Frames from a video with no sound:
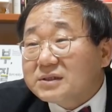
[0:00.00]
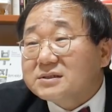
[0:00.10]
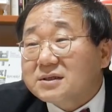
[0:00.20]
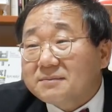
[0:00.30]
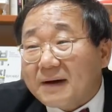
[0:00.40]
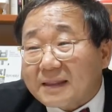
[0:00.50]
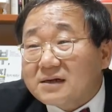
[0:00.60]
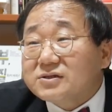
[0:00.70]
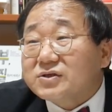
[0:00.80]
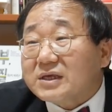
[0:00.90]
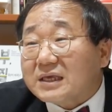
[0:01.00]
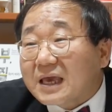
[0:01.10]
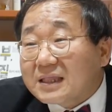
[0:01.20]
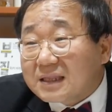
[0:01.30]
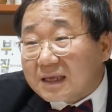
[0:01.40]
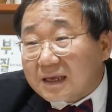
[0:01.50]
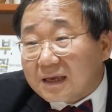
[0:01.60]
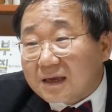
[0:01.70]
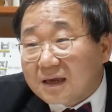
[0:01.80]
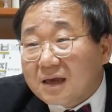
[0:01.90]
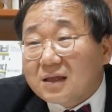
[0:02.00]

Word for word: 인정받을 수 있겠니?